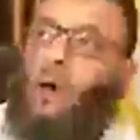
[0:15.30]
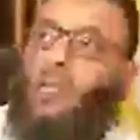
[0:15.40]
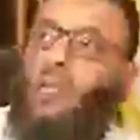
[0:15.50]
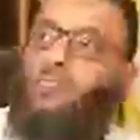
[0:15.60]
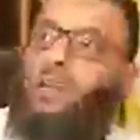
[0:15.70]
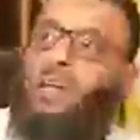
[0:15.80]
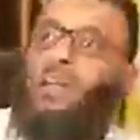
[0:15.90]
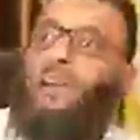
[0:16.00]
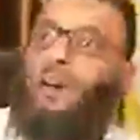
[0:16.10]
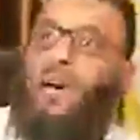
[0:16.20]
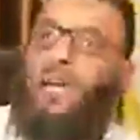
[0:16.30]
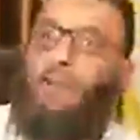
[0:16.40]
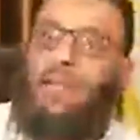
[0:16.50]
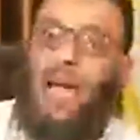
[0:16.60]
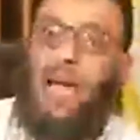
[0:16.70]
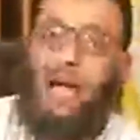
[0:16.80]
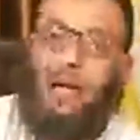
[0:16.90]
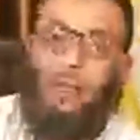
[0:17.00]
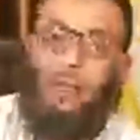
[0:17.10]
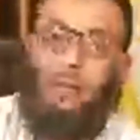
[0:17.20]
واضح فين الراجل
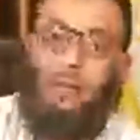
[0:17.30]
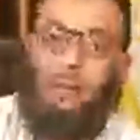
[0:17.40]
بتاعها